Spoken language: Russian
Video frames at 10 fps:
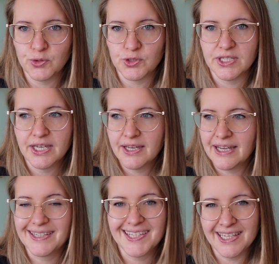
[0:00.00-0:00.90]
То есть
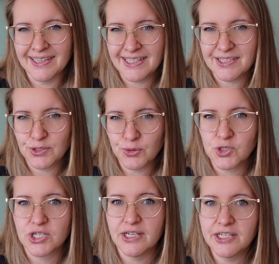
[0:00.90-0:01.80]
это для нас
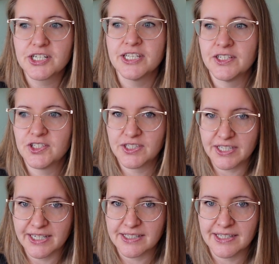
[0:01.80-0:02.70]
тоже лишний
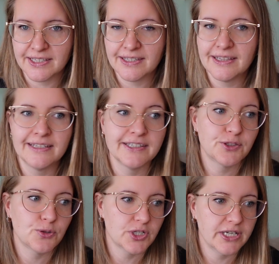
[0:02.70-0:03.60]
стресс, это для нас
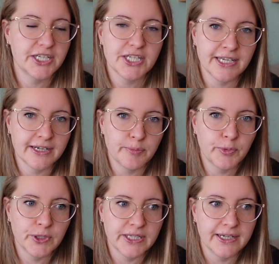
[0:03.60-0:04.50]
тоже лишняя
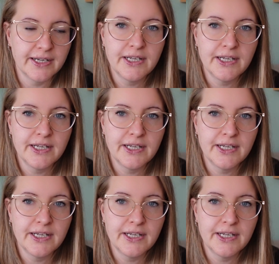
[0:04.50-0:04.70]
работа.